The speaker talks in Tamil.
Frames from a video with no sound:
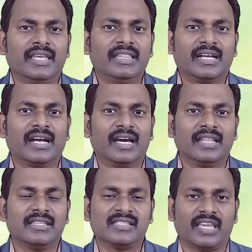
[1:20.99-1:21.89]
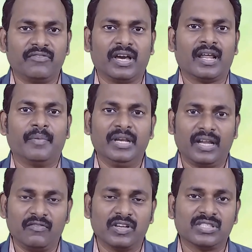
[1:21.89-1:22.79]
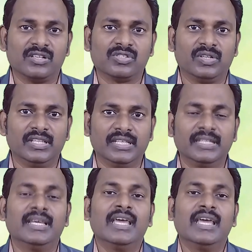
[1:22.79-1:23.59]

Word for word: இந்த காரியத்தை செய்வாரா அப்படின்னா வசனம் சொல்லுது